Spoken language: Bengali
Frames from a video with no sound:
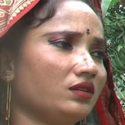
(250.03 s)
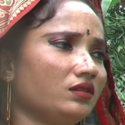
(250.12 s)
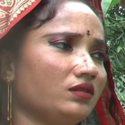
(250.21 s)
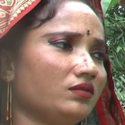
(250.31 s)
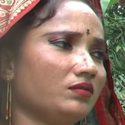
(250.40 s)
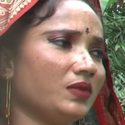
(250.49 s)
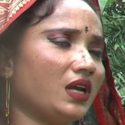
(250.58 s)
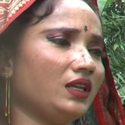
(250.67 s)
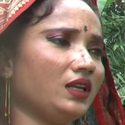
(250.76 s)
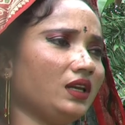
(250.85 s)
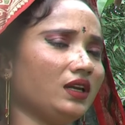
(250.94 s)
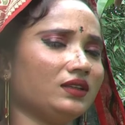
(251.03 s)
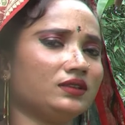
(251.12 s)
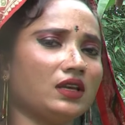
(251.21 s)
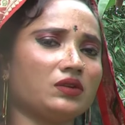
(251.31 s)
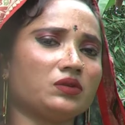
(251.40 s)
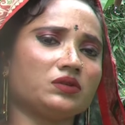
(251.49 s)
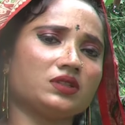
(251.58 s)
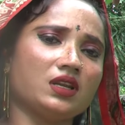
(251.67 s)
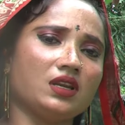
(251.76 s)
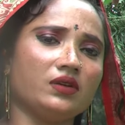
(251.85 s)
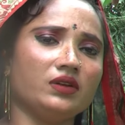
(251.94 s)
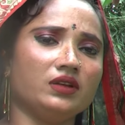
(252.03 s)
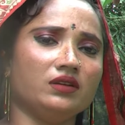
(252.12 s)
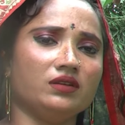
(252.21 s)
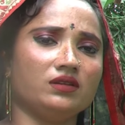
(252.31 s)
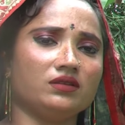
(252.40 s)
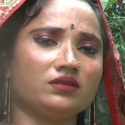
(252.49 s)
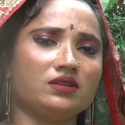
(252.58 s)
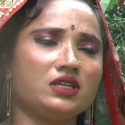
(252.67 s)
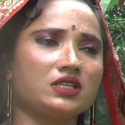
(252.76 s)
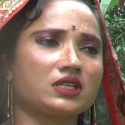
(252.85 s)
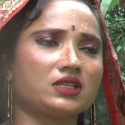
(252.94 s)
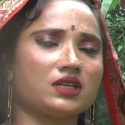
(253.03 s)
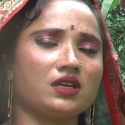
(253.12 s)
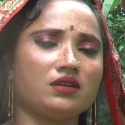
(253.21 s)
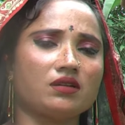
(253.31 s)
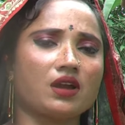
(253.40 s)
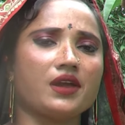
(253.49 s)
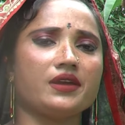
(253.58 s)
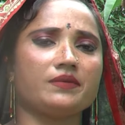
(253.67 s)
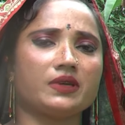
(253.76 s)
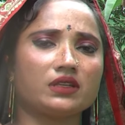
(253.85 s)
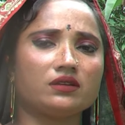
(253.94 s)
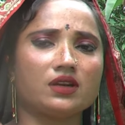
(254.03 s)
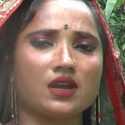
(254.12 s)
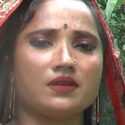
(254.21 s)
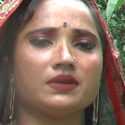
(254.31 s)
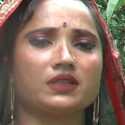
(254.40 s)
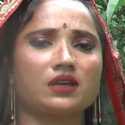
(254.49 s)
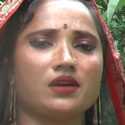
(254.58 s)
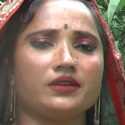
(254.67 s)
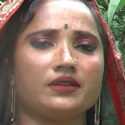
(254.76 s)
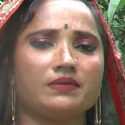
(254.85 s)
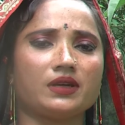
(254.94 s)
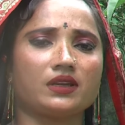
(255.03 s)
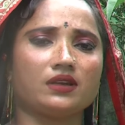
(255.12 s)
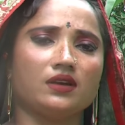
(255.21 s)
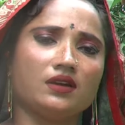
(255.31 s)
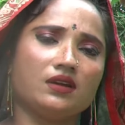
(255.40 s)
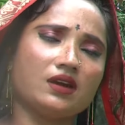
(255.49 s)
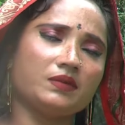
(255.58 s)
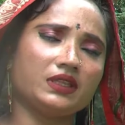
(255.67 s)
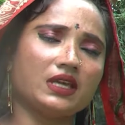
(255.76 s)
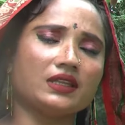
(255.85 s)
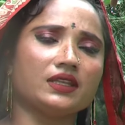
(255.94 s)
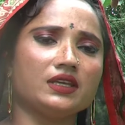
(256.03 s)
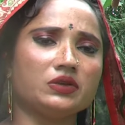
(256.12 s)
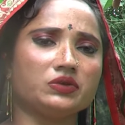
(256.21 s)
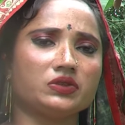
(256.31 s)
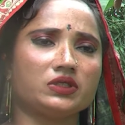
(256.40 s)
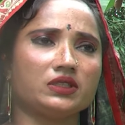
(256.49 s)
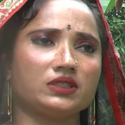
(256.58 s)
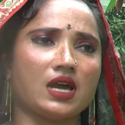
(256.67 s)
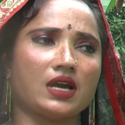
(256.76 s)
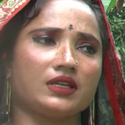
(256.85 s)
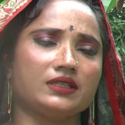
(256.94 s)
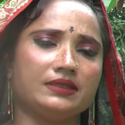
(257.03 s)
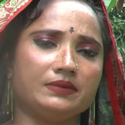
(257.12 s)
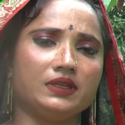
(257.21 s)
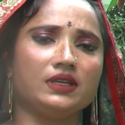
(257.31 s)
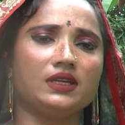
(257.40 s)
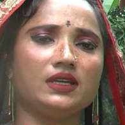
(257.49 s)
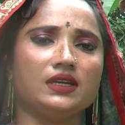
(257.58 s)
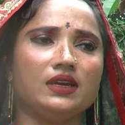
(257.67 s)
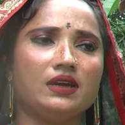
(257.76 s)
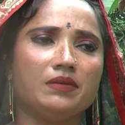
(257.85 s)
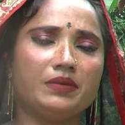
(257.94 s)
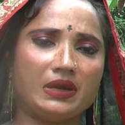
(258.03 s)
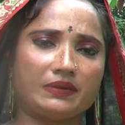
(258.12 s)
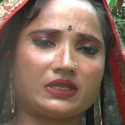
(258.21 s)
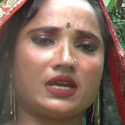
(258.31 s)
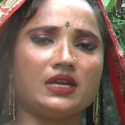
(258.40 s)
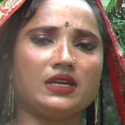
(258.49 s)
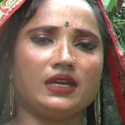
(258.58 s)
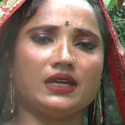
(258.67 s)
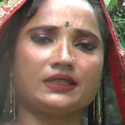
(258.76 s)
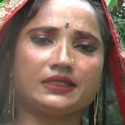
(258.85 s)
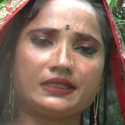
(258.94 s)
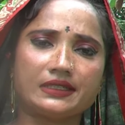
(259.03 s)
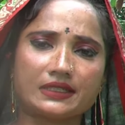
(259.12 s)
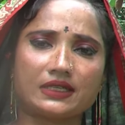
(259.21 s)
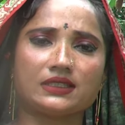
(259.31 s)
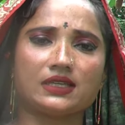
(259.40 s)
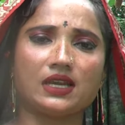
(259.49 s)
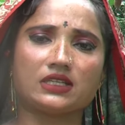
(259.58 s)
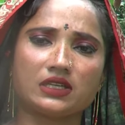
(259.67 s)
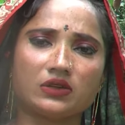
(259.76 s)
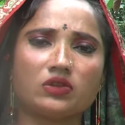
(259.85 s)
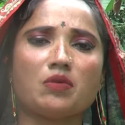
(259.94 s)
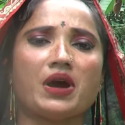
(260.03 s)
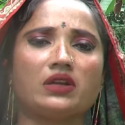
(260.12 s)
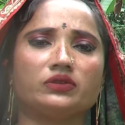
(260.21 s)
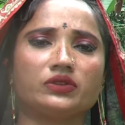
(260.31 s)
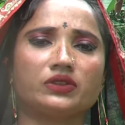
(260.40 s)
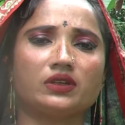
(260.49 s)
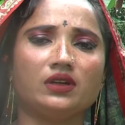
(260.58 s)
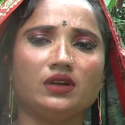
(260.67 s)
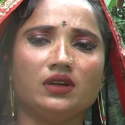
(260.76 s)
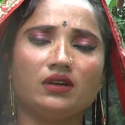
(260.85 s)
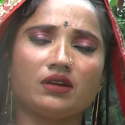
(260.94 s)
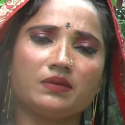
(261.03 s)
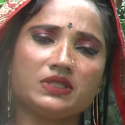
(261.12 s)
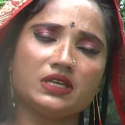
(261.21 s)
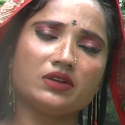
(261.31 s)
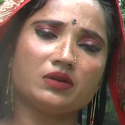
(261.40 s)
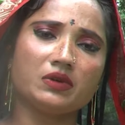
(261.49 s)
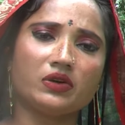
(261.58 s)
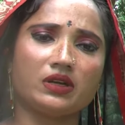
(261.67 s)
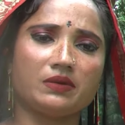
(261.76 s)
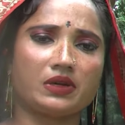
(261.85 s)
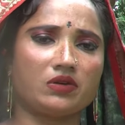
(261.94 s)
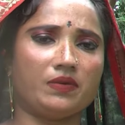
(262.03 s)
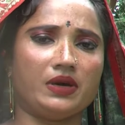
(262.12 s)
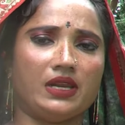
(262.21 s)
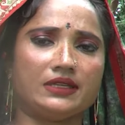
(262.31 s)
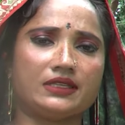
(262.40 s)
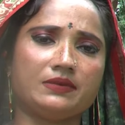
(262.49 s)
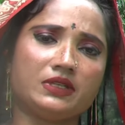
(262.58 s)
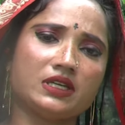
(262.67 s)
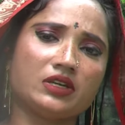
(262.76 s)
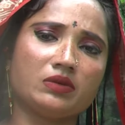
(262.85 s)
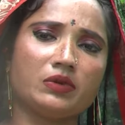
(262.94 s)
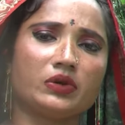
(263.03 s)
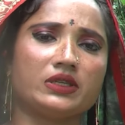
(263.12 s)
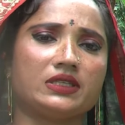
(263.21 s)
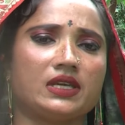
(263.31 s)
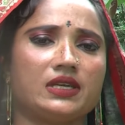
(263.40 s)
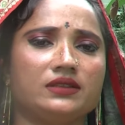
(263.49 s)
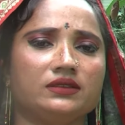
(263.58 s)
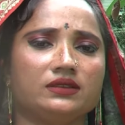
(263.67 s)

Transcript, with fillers: হয় ভাইরে যে কোনো ছেলে হইলে হইলো যদি রিক্সা চালিয়ে খাই আমার দুটো ডাইল ভাত খাইতে পারে আমি তাতেই খুশি চাকরিজীবী কি ব্যবসায়ী কি আর যে রিক্সা চালা সেও তো মানুষ কারণ আমি যেরম লোকই আমার কপালে আছে আমি সেরম লোকই চাই